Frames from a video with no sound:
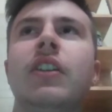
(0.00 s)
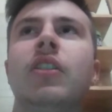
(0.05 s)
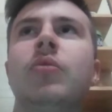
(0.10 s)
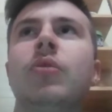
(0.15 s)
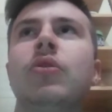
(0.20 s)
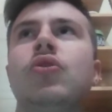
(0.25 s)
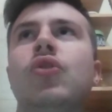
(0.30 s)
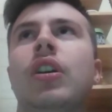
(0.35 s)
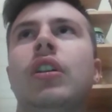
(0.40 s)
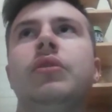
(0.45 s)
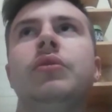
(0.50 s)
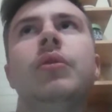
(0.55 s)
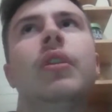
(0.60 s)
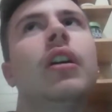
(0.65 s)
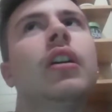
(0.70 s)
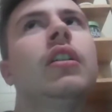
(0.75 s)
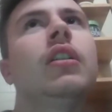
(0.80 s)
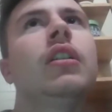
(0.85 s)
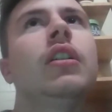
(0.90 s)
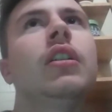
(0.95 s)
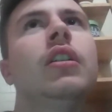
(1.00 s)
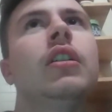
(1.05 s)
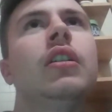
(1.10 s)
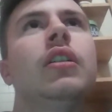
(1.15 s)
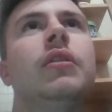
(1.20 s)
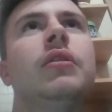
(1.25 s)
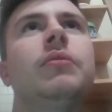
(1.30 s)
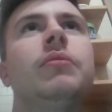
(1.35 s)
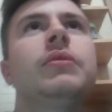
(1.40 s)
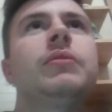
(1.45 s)
giocatore.
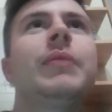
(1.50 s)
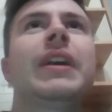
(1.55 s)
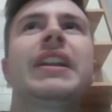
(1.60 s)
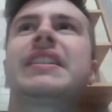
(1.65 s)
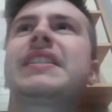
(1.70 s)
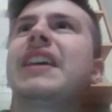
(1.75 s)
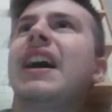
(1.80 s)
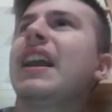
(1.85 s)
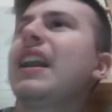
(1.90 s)
Mezzala,